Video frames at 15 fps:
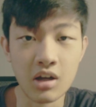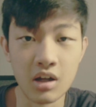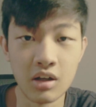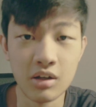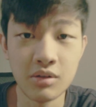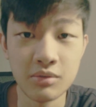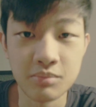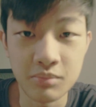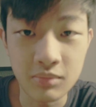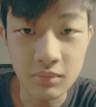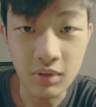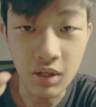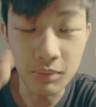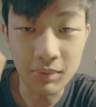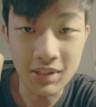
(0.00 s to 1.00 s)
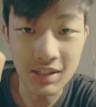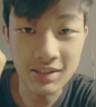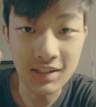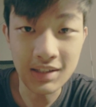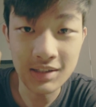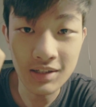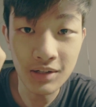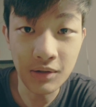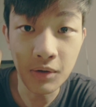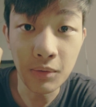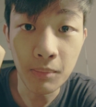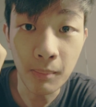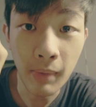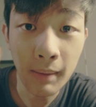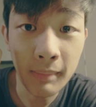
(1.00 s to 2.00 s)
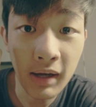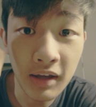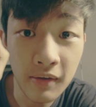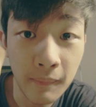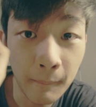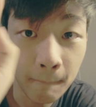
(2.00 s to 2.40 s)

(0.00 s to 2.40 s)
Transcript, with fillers: 好了，那我们下次见喽，拜拜。